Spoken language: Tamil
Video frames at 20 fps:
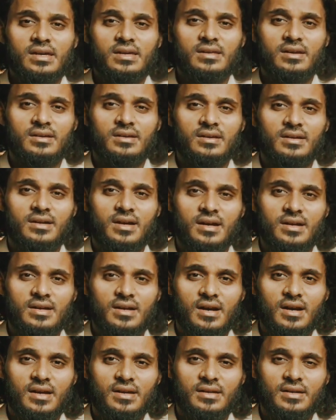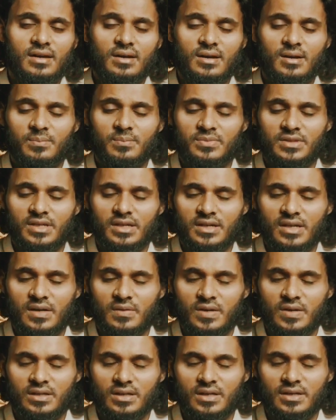இரண்டு கண்களை நரகம்
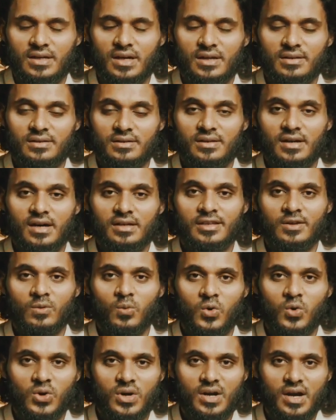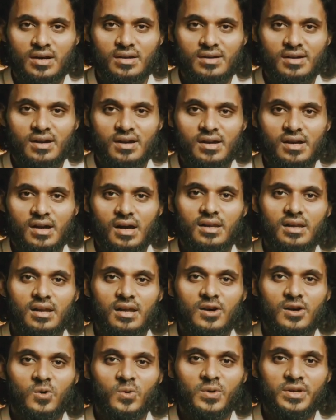தீண்டவே தீண்டாது அதில் ஒரு கண்
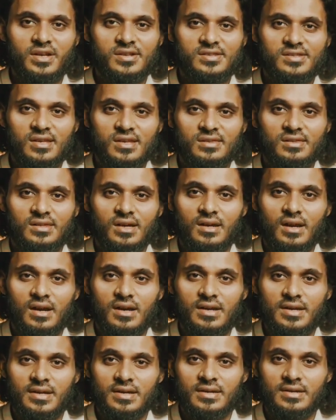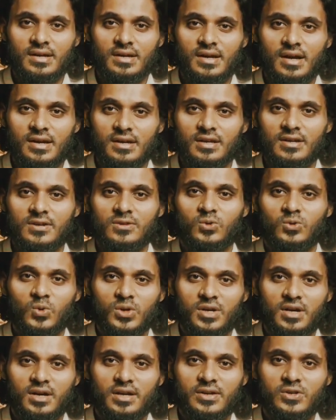அல்லாஹுடைய அச்சத்தால் அழுகின்ற கண்ணீர்
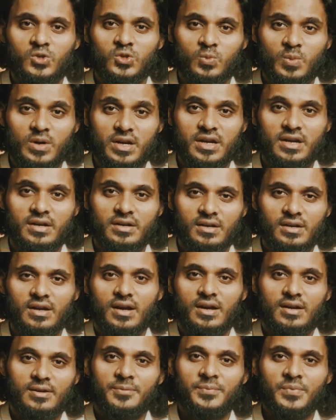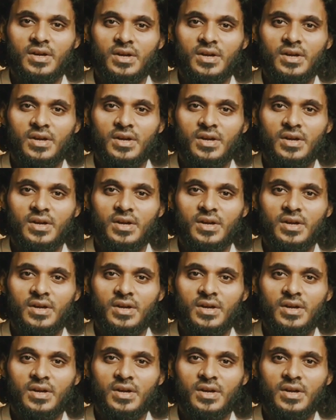துளிகளை சுமக்கின்ற கண்